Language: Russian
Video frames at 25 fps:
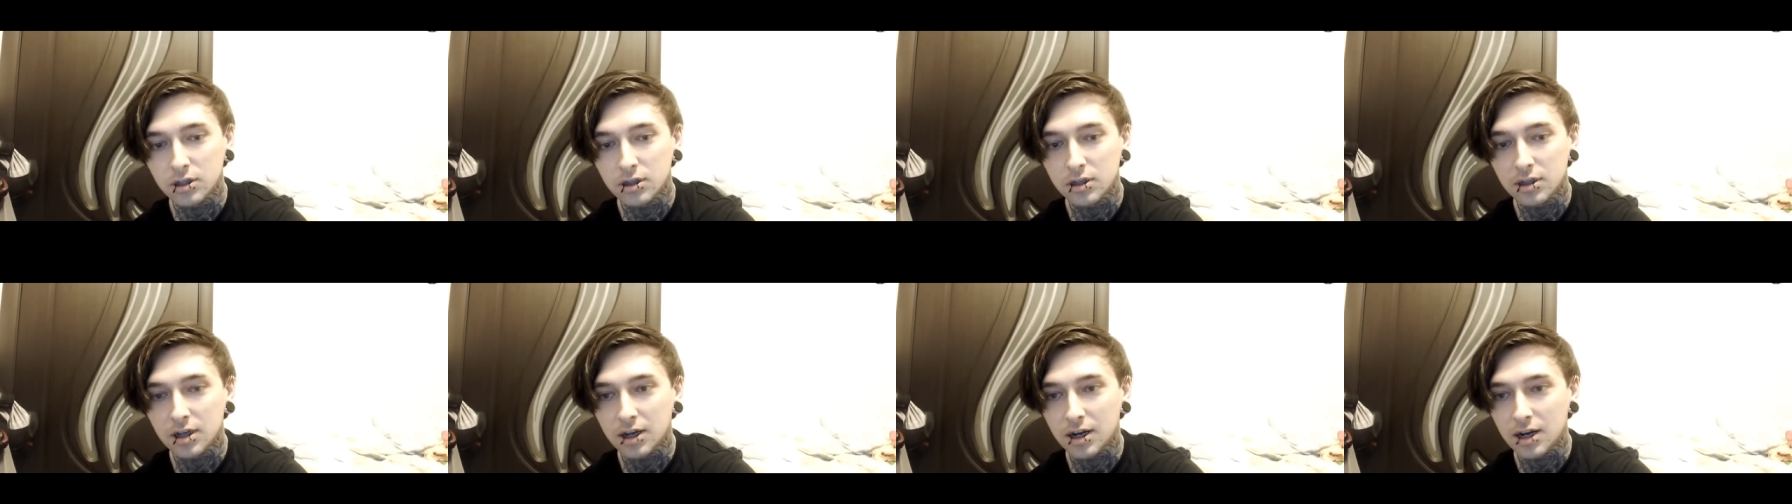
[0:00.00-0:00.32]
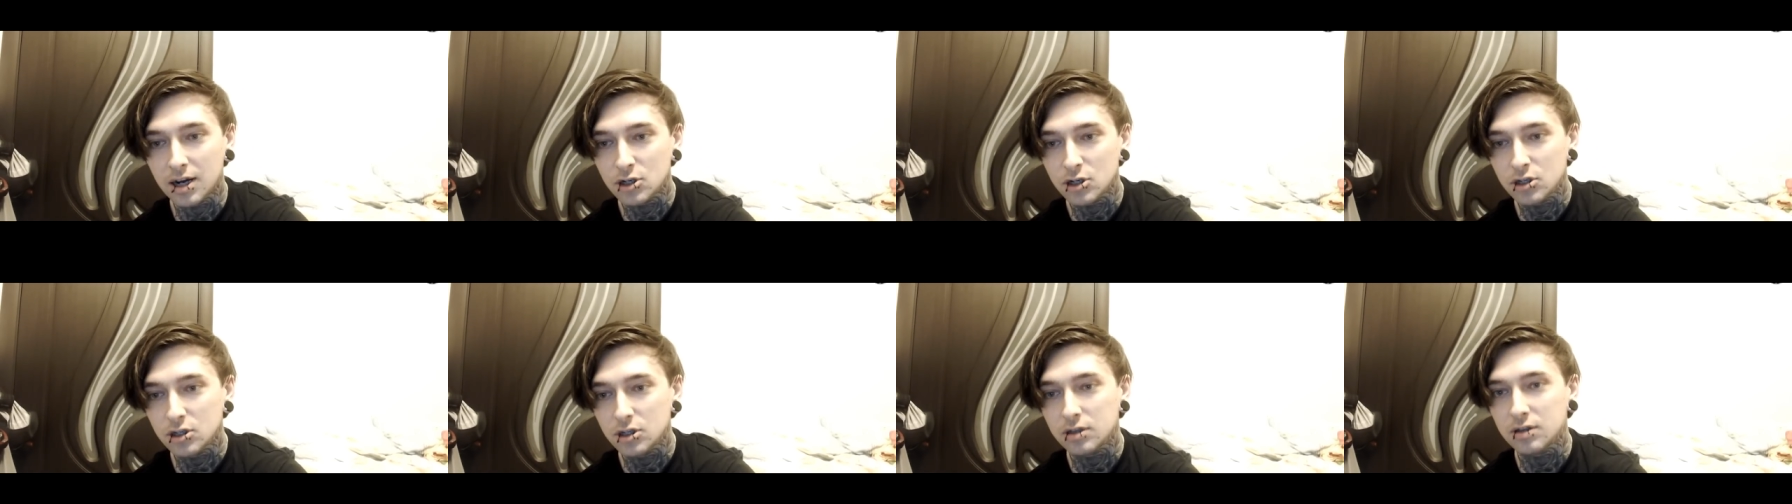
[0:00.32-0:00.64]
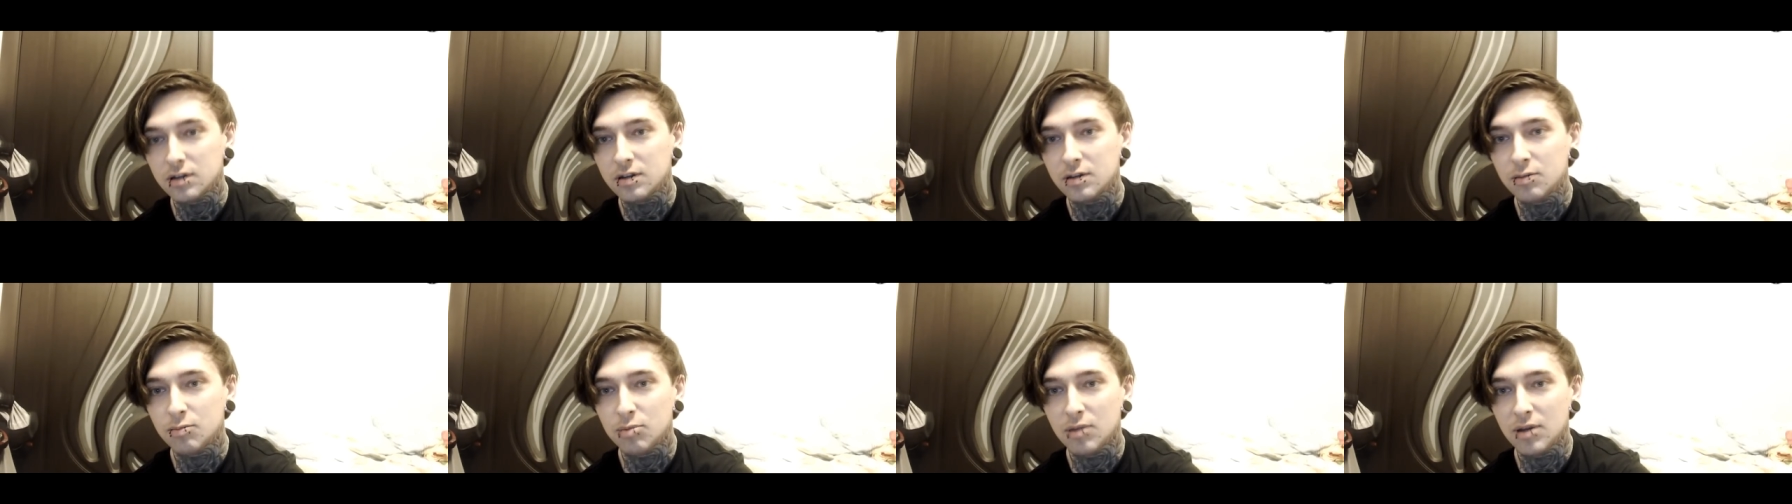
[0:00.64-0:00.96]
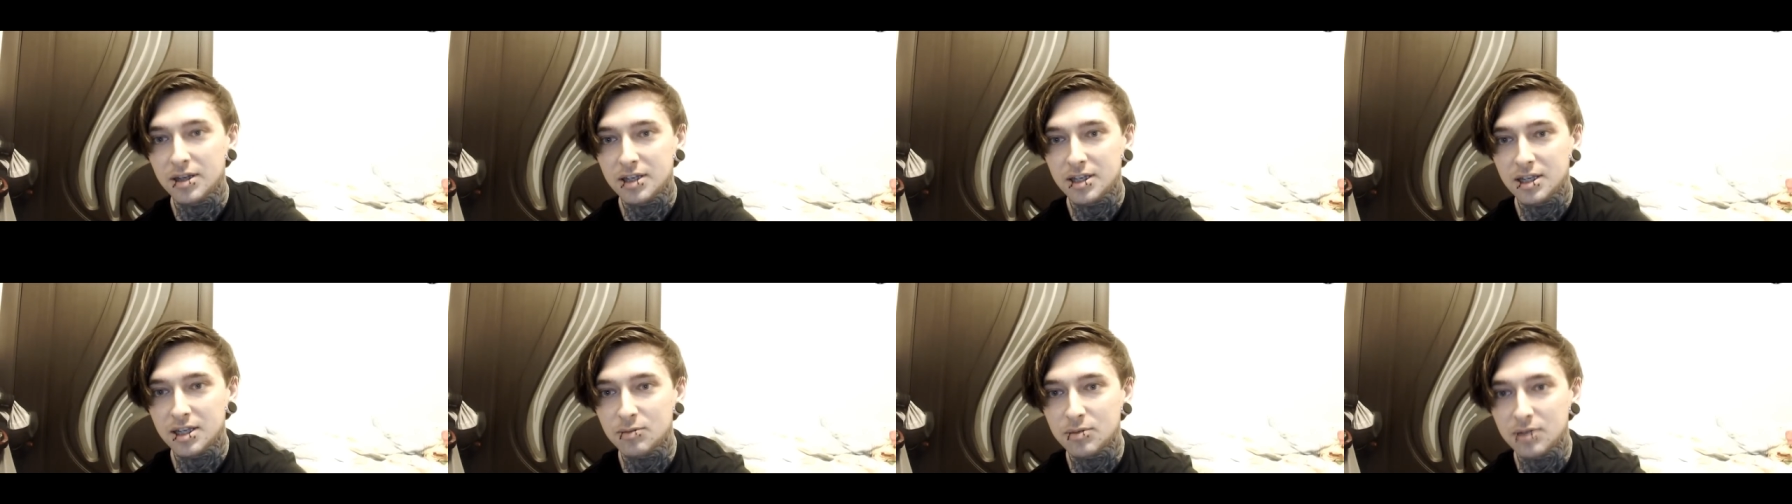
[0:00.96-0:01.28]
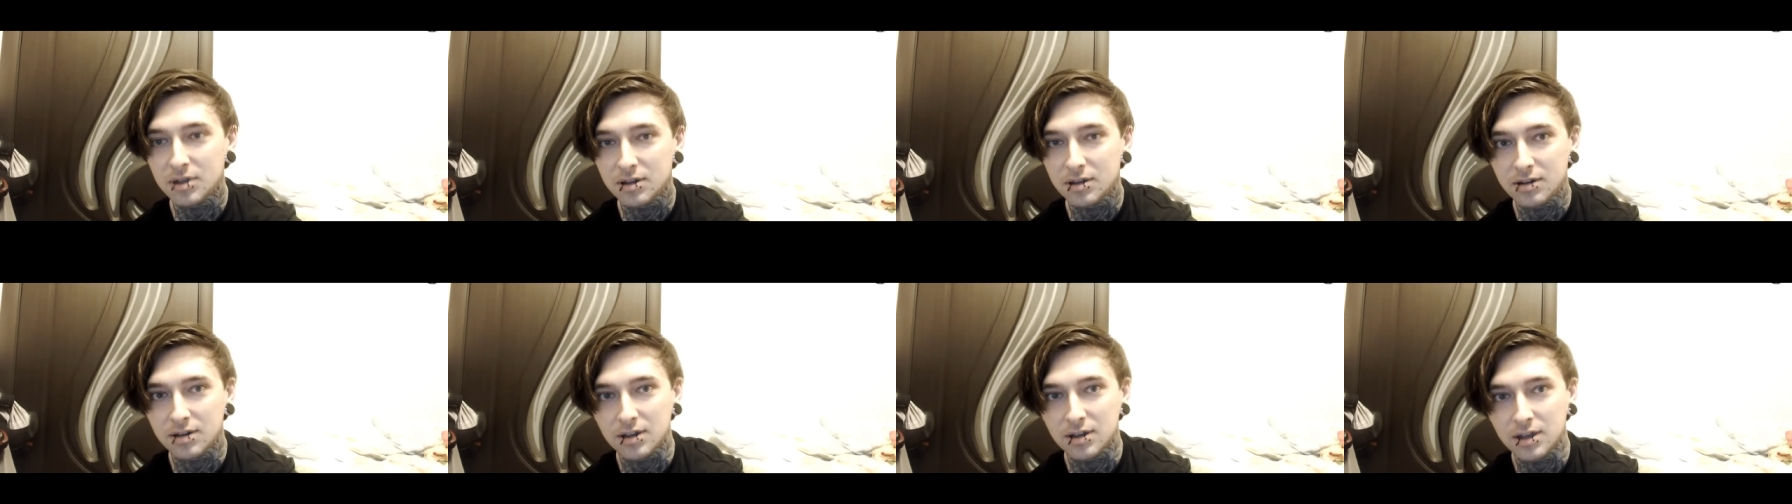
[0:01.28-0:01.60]
Хорошо, что ты заплатил мне
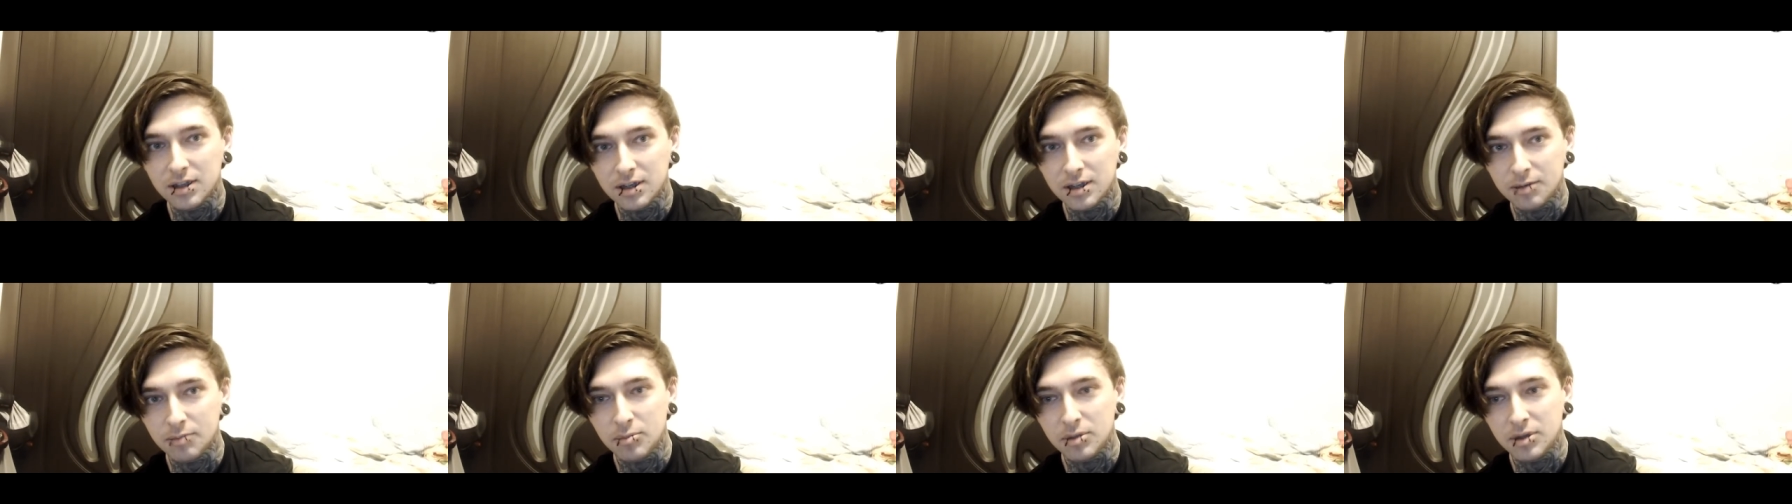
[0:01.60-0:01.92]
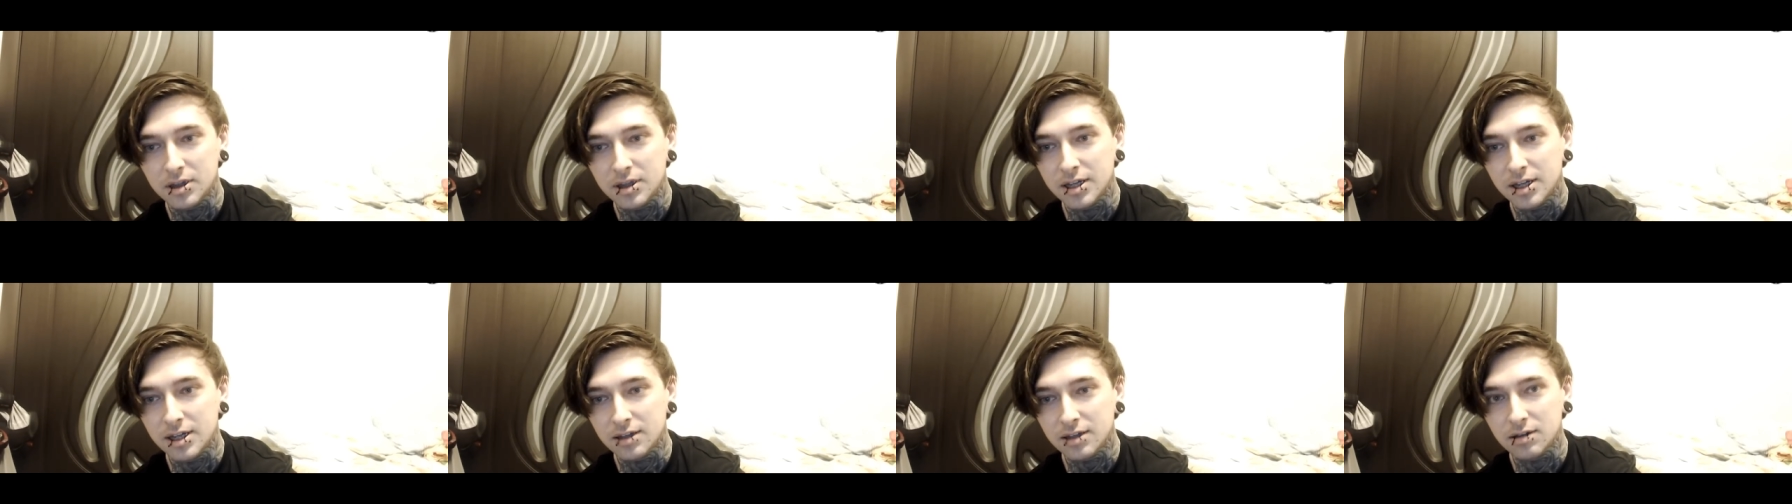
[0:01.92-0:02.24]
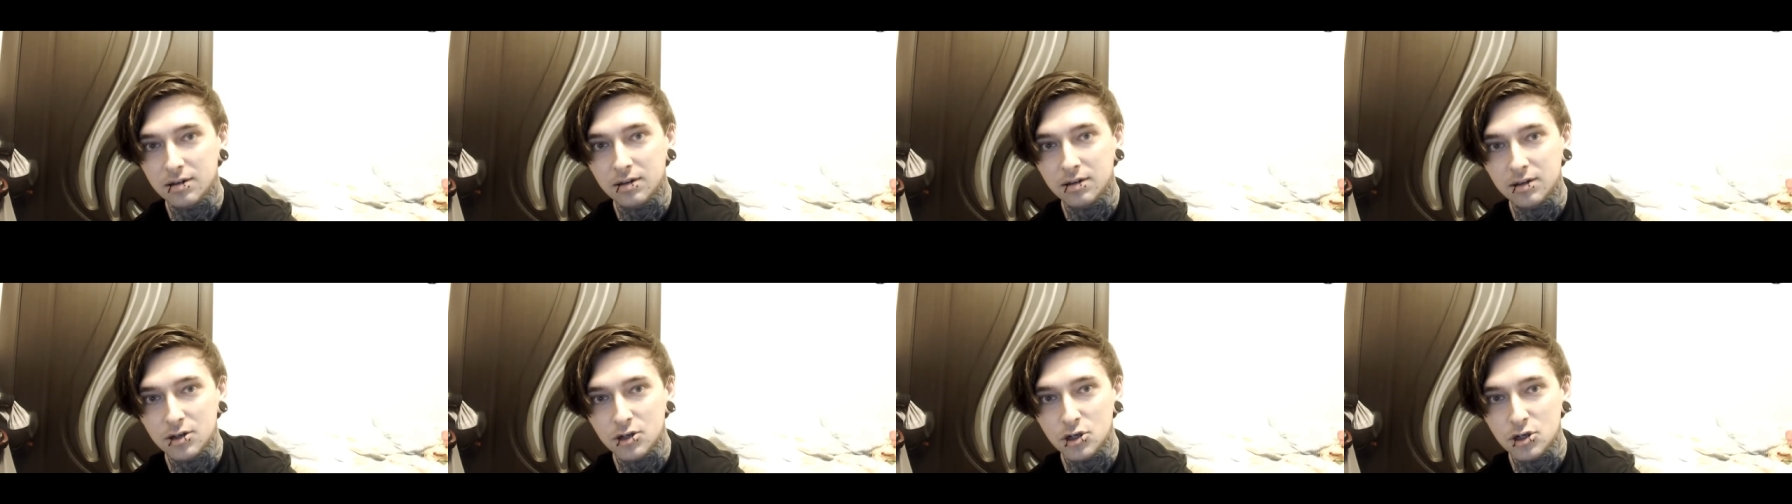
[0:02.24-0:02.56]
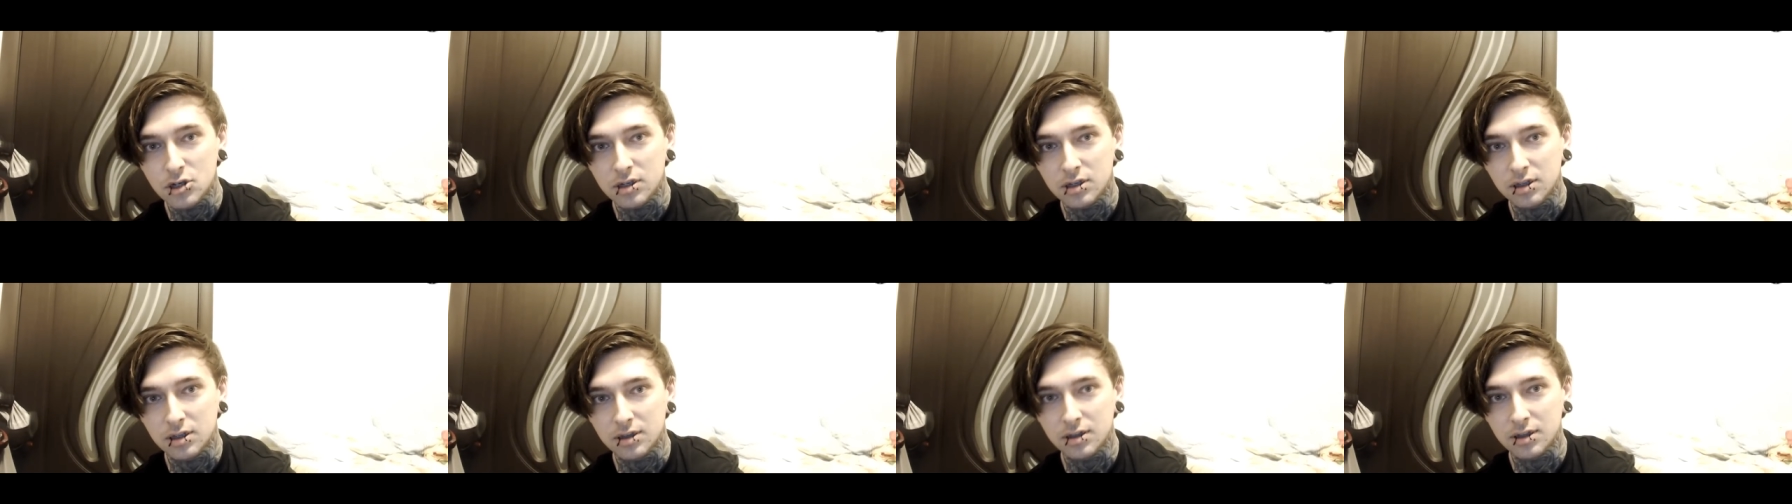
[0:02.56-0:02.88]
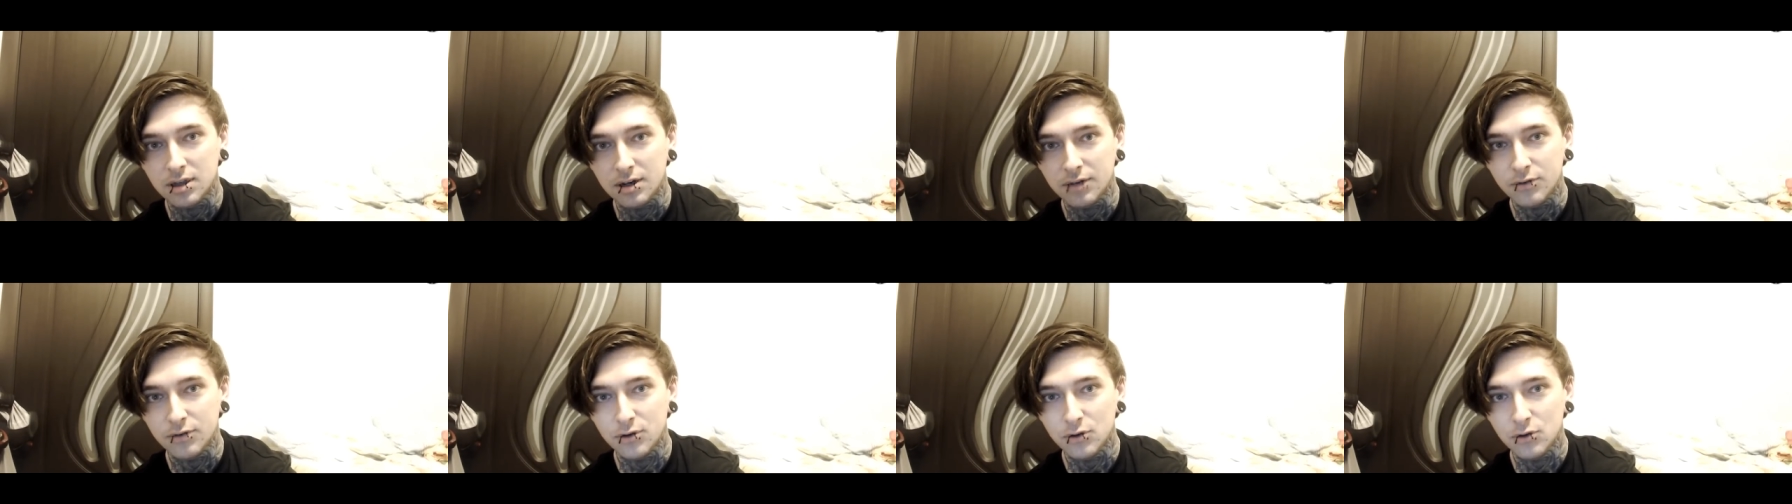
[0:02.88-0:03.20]
целых 15 тысяч за
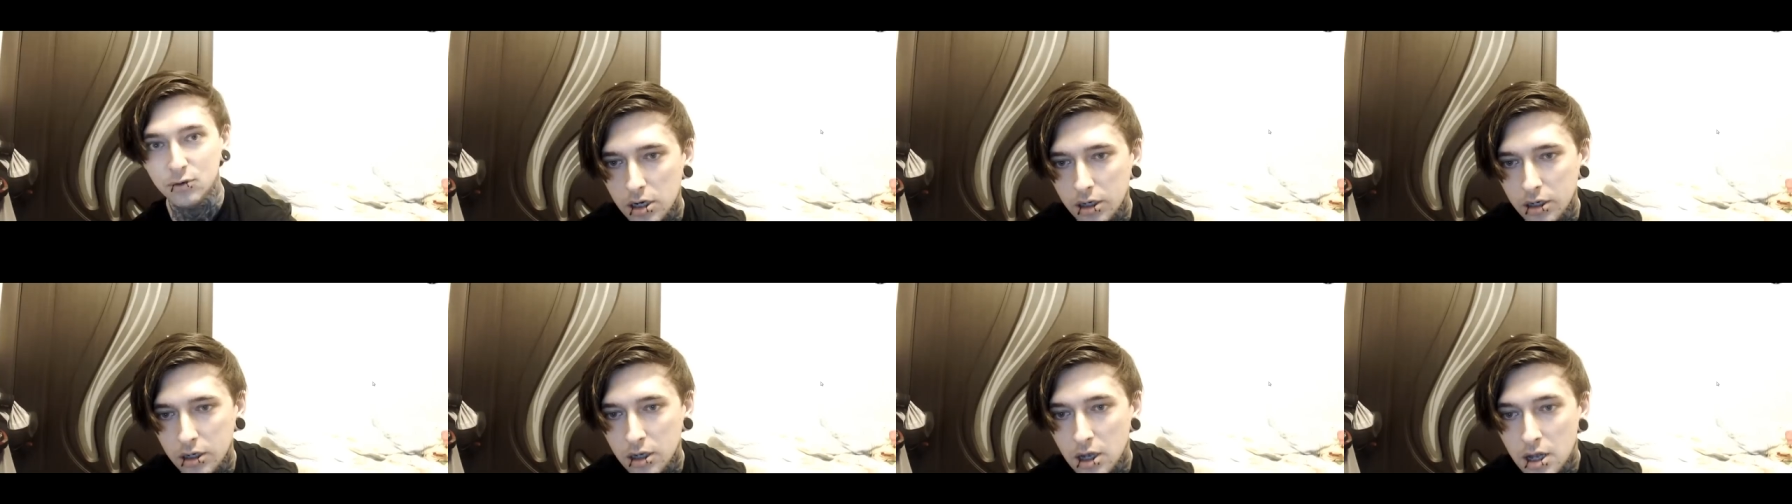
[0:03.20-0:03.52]
интервью.